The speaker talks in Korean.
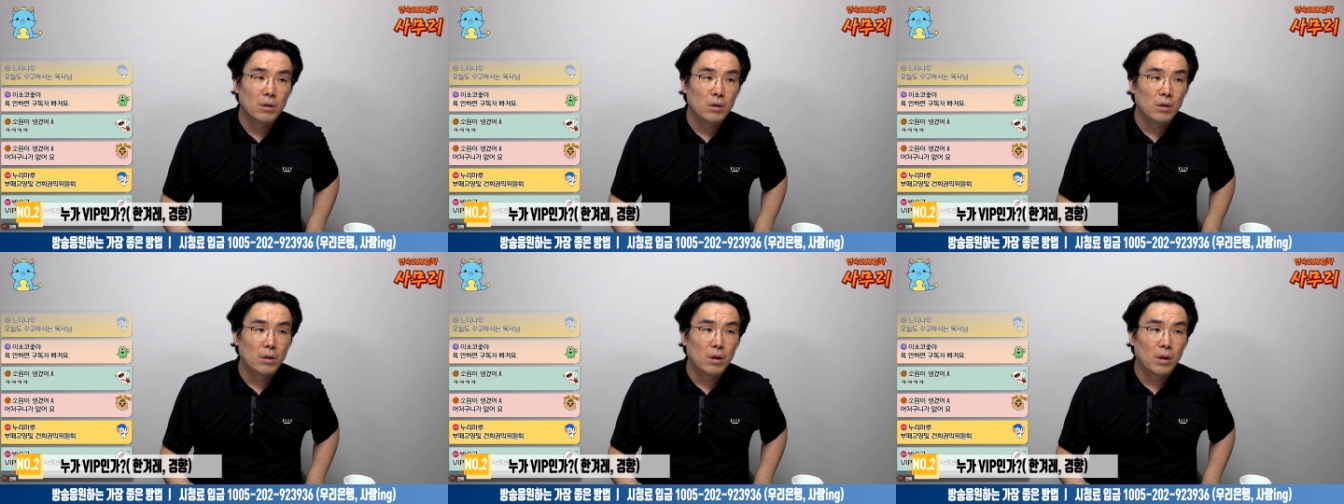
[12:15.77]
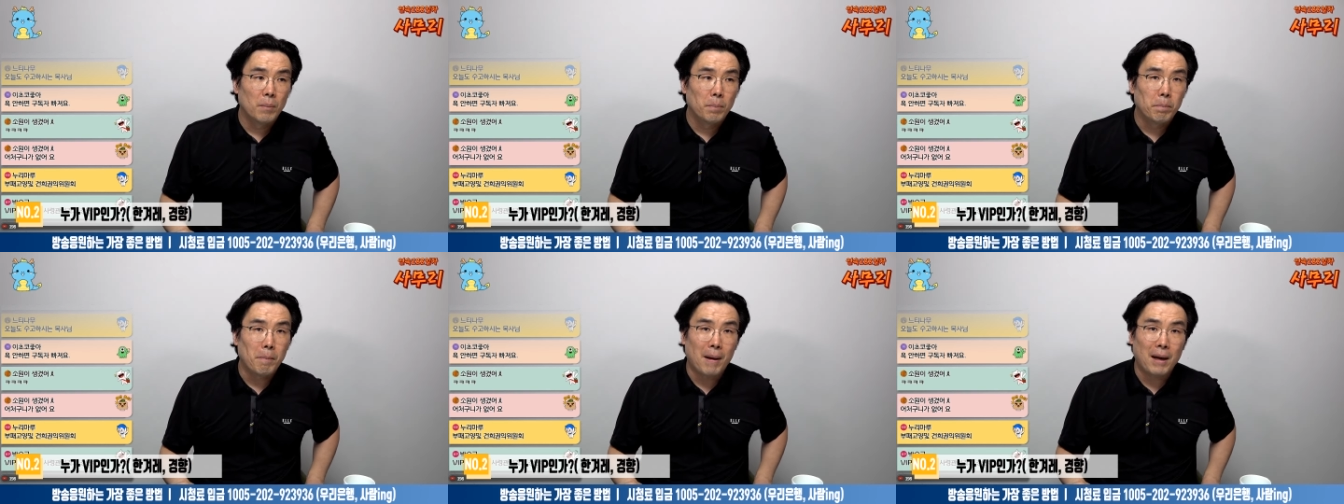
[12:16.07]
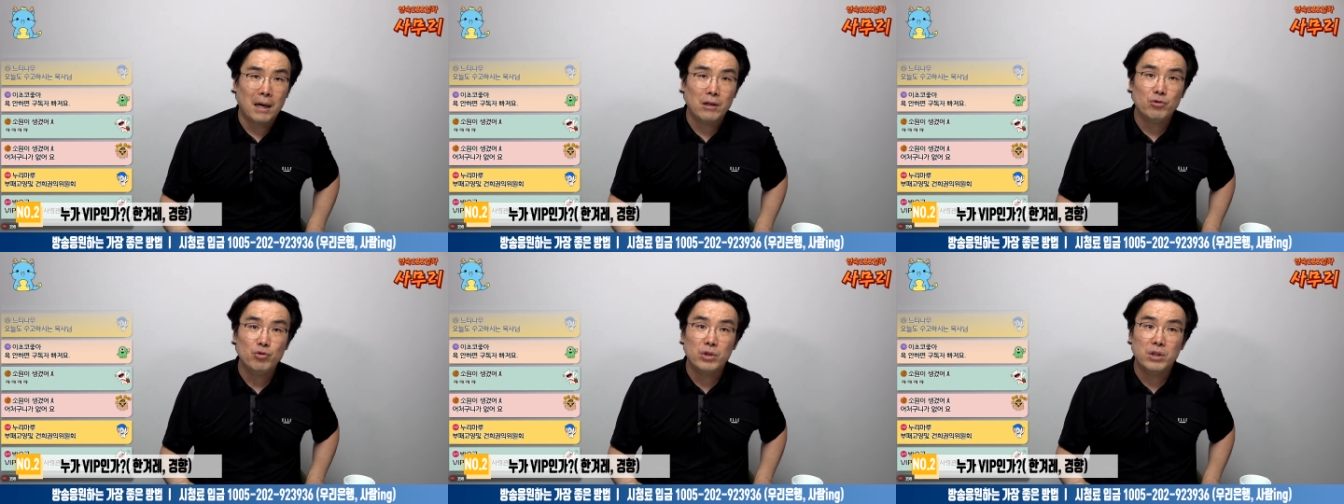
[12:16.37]
말할
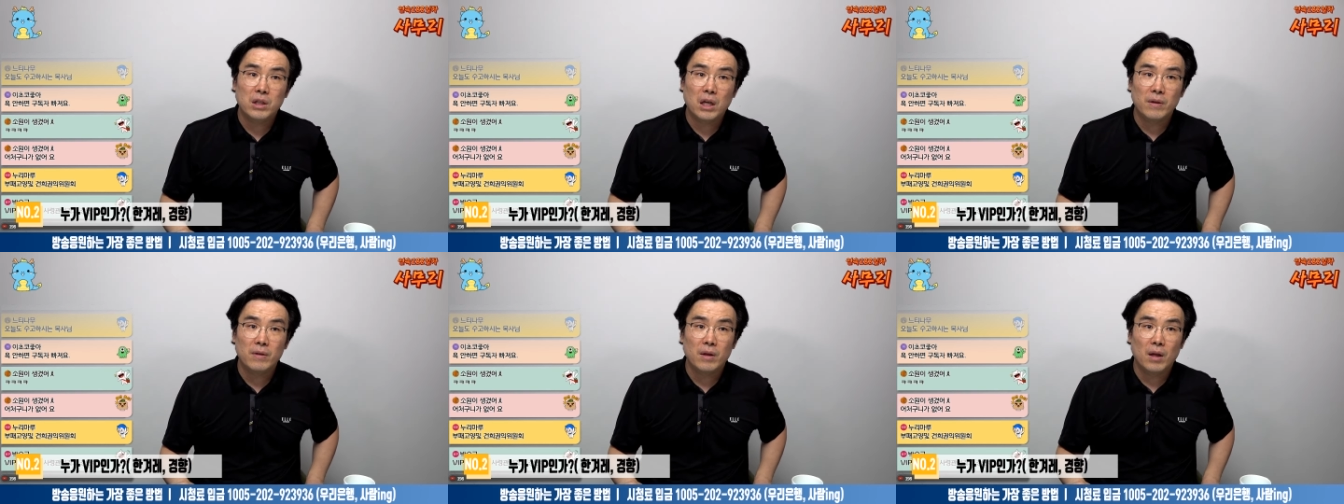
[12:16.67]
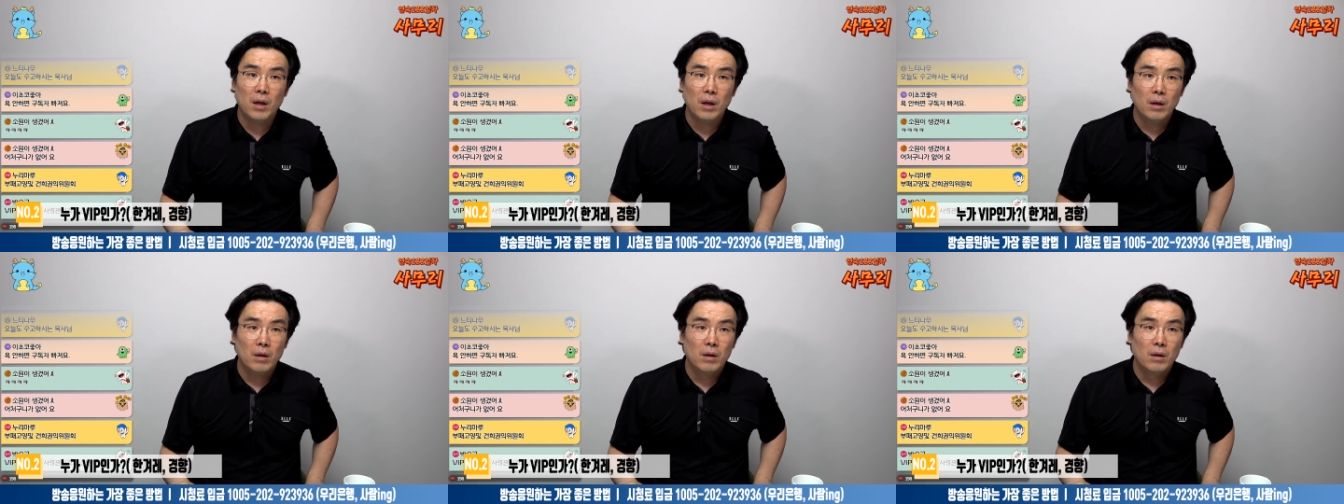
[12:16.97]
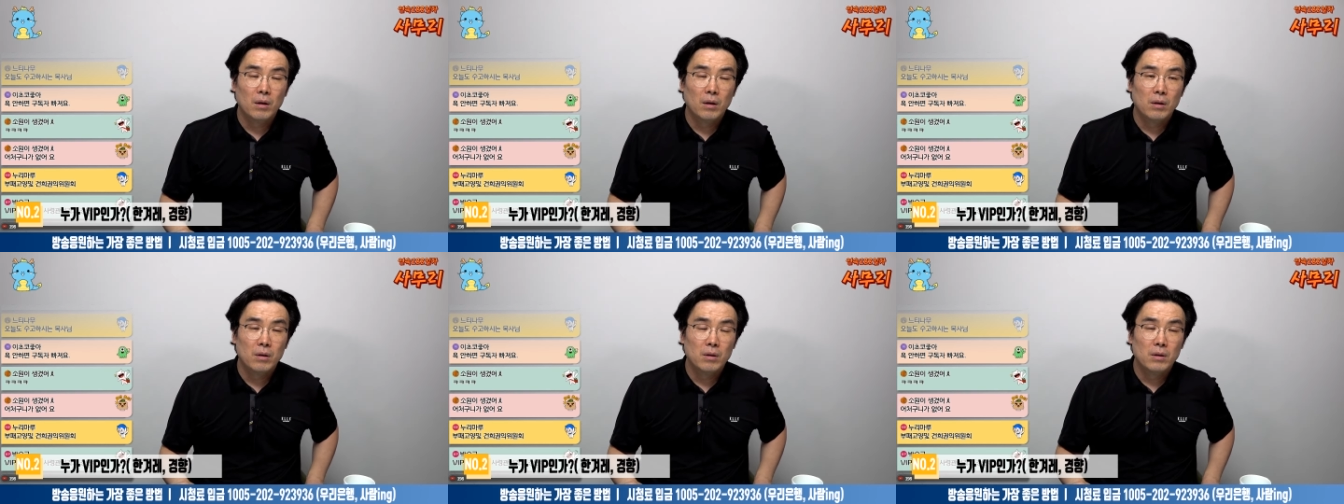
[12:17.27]
수 있겠네?
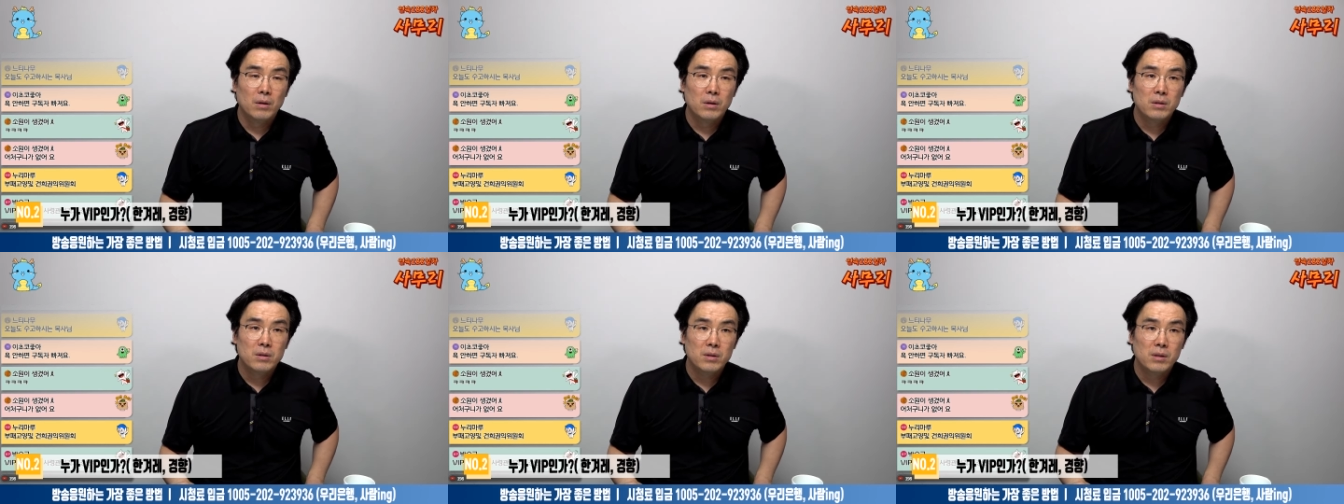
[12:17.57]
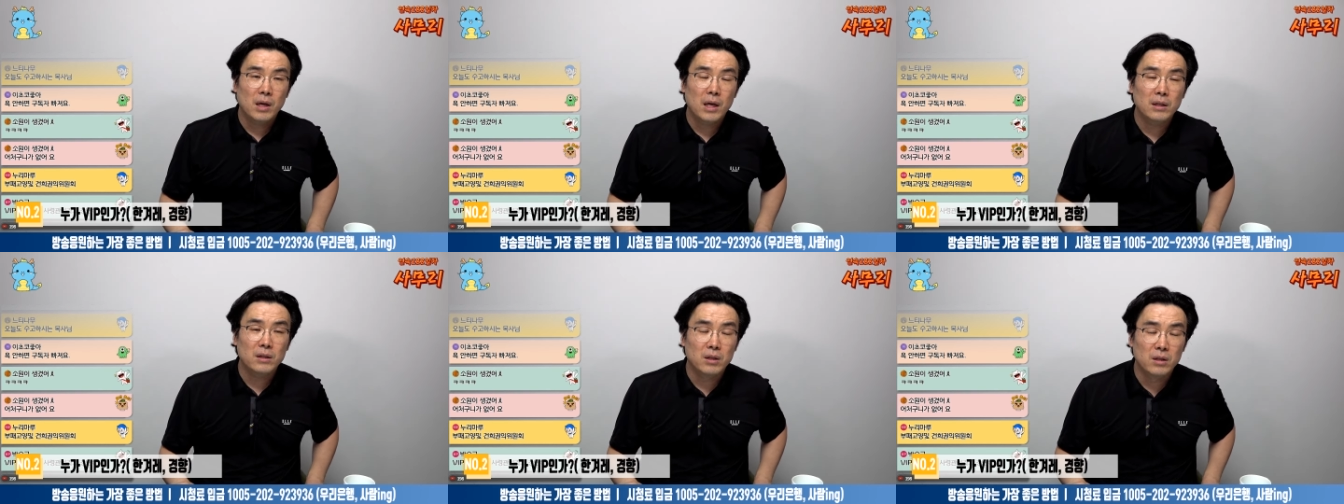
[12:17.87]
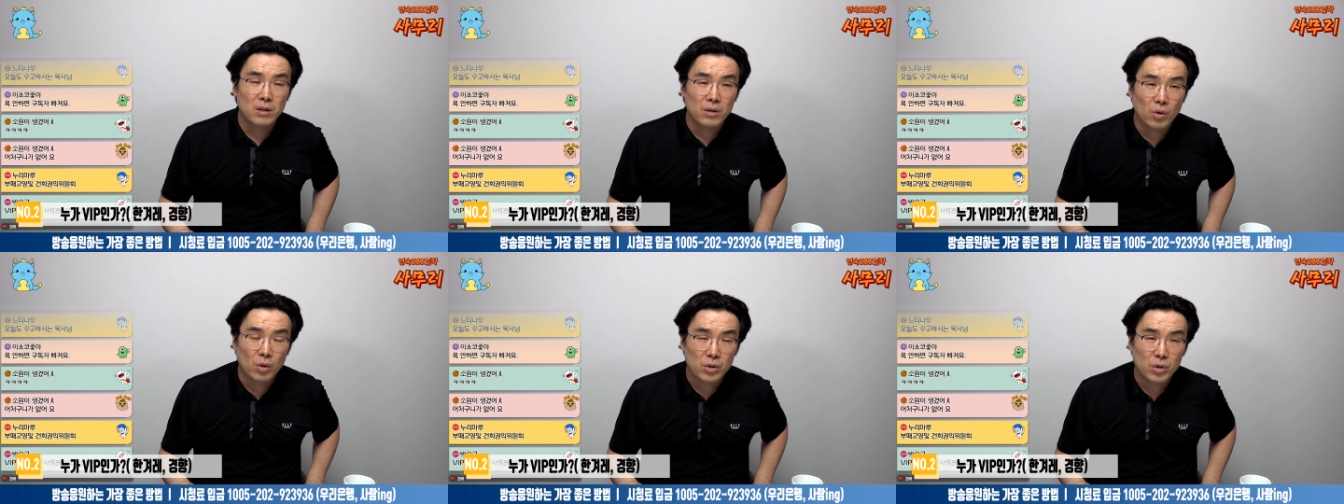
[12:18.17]
생각이 드는
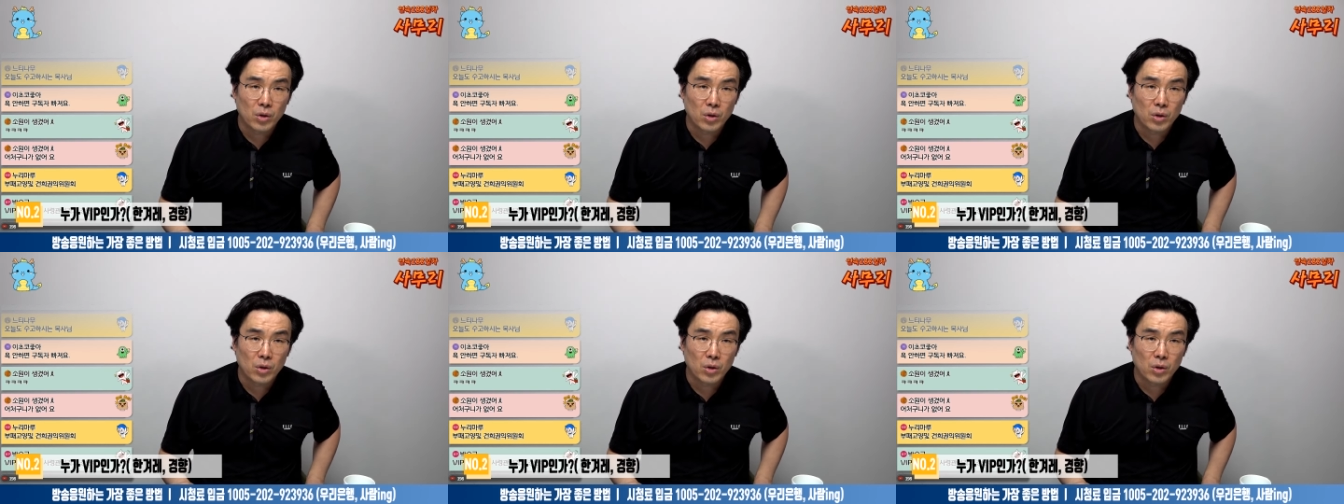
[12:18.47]
거죠.